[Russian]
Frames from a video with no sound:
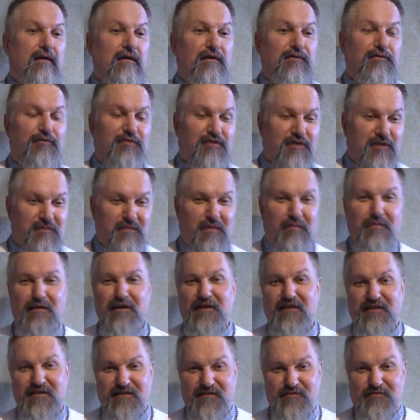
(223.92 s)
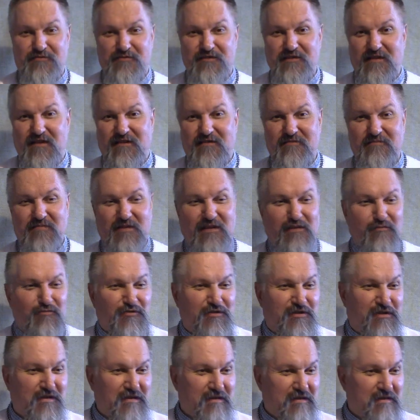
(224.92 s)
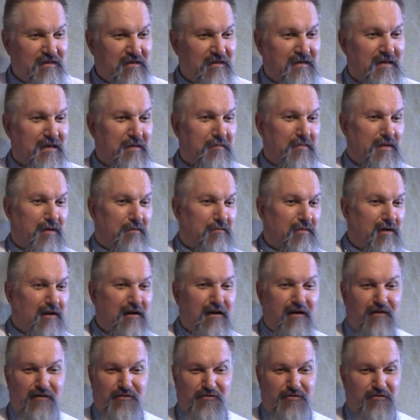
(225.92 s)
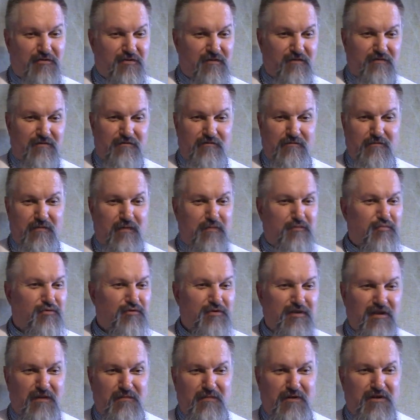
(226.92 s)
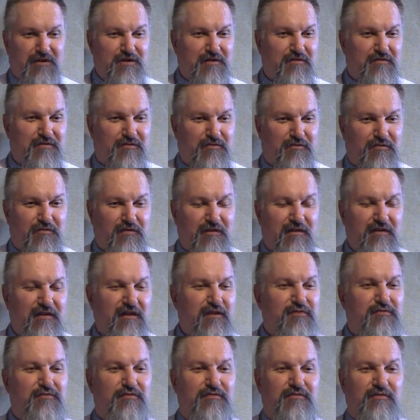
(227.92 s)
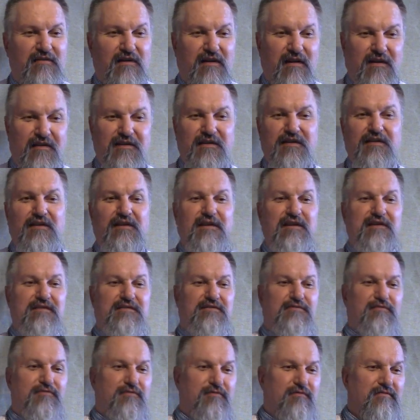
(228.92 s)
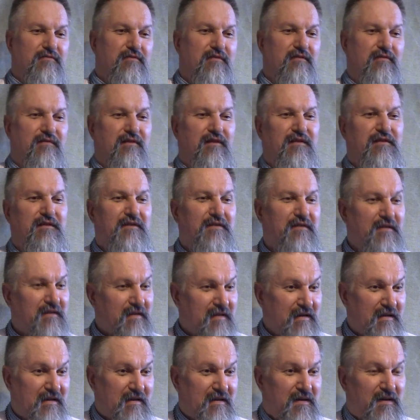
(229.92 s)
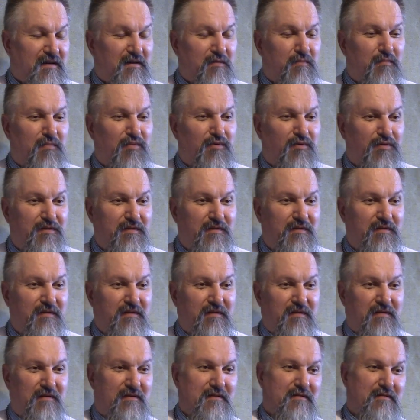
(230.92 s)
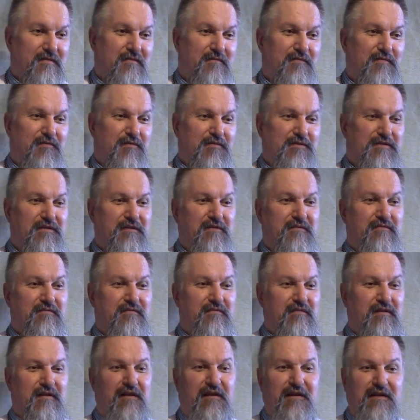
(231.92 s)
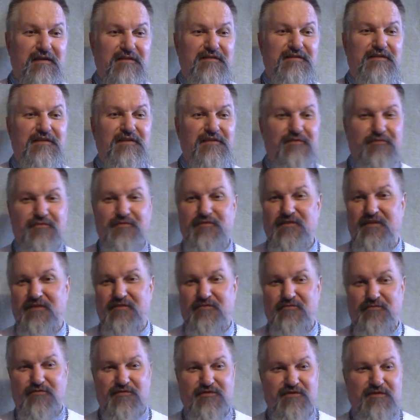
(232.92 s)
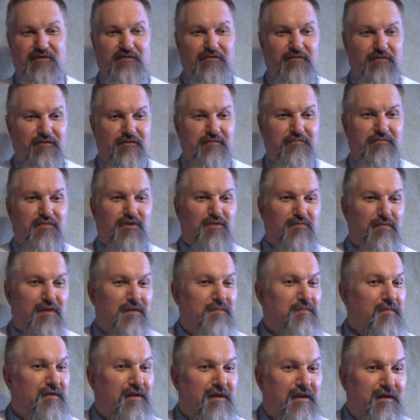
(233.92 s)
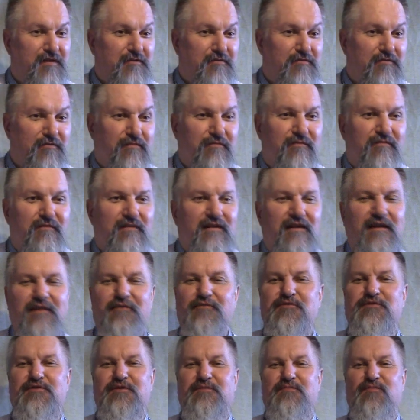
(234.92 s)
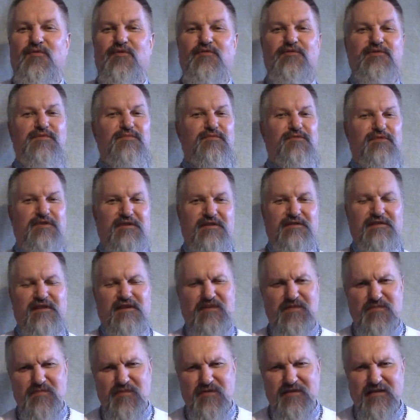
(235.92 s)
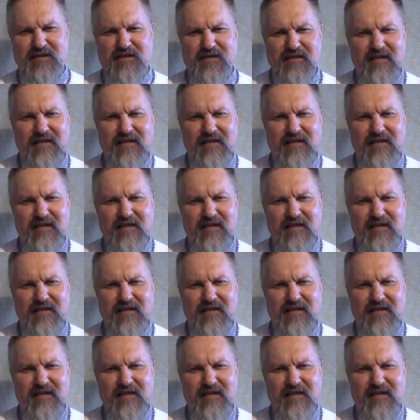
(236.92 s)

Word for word: тоже помолитесь, друзья, потому что на Блаблакар что-то попутных машин что-то и нету. Какие есть, то они бронь э, вроде регистрируют, а тут же ее и потом отменяют. Ну, короче, Бог усмотрит транспорт,